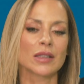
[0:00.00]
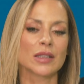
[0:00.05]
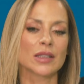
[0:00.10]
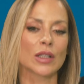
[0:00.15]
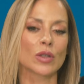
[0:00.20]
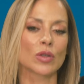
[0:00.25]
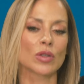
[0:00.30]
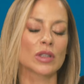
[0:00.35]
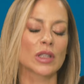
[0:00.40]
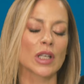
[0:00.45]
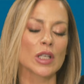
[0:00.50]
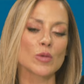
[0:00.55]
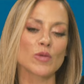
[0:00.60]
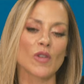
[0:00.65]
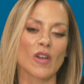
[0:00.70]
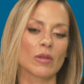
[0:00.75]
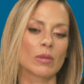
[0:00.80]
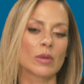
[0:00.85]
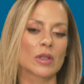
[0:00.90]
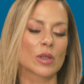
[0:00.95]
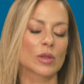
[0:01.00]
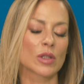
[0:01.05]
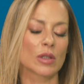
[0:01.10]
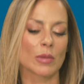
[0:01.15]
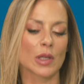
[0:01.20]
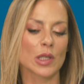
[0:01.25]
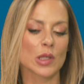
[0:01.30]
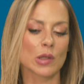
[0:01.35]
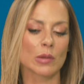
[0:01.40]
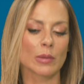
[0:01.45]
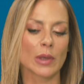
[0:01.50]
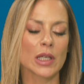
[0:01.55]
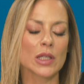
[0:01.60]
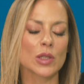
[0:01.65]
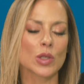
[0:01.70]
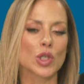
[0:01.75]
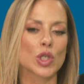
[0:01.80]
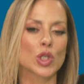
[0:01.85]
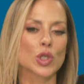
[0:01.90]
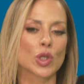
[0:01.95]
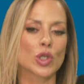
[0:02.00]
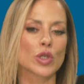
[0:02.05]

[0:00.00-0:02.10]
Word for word: que te acontece, provavelmente eu também sou mãe, dos,